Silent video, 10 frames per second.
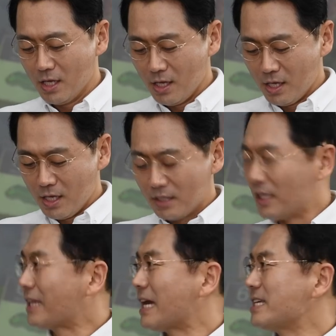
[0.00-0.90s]
네.
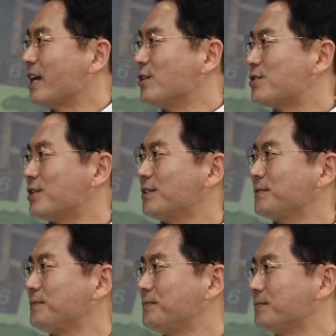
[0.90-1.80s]
내 탓이 아니었어.
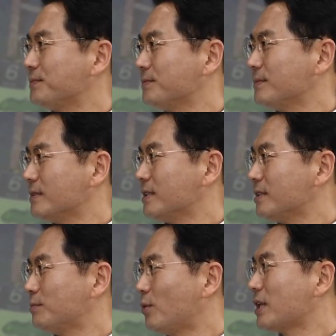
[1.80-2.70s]
음. 어.
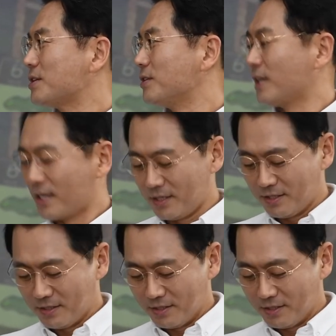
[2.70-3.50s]
볼 탓이었네. 아,